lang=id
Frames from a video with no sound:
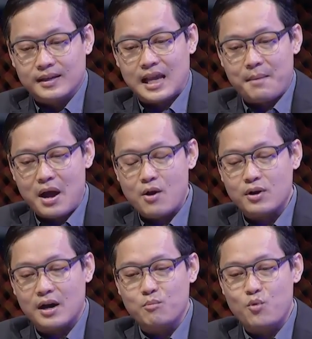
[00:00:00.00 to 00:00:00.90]

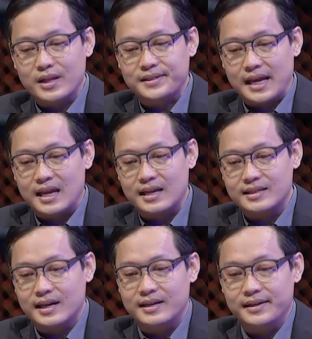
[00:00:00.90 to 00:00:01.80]
somehow membuat saya
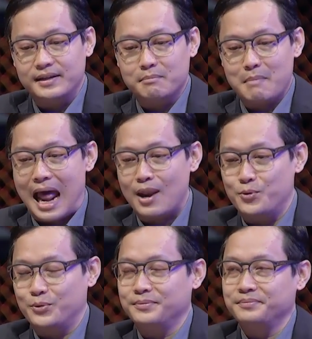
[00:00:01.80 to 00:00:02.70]
jadi
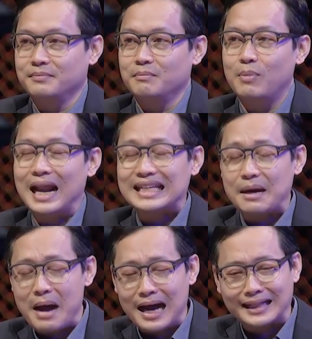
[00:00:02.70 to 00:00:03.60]
malu.
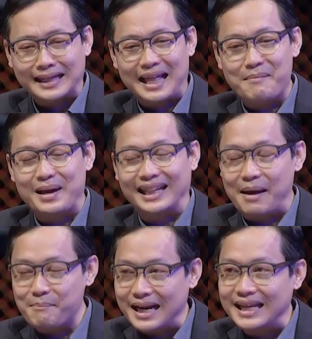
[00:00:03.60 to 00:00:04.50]
Berasa banget
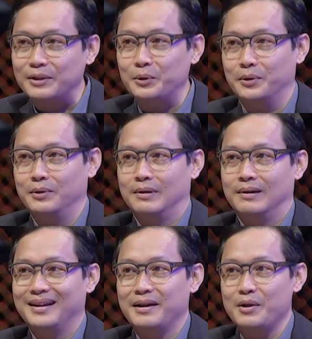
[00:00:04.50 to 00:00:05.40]
ketampar-tampar gitu loh.
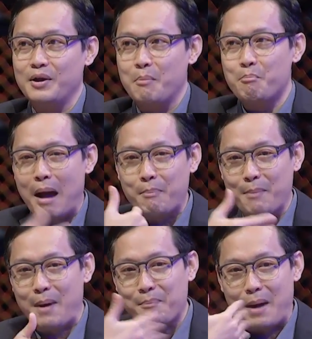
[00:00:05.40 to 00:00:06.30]
Paket, pak, ya, pak,
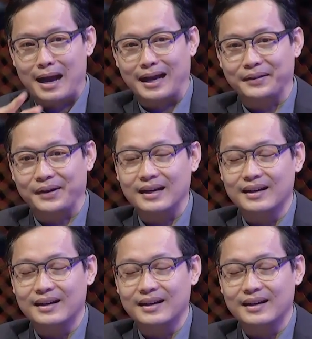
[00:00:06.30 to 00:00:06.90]
pak, pak, pak, gitu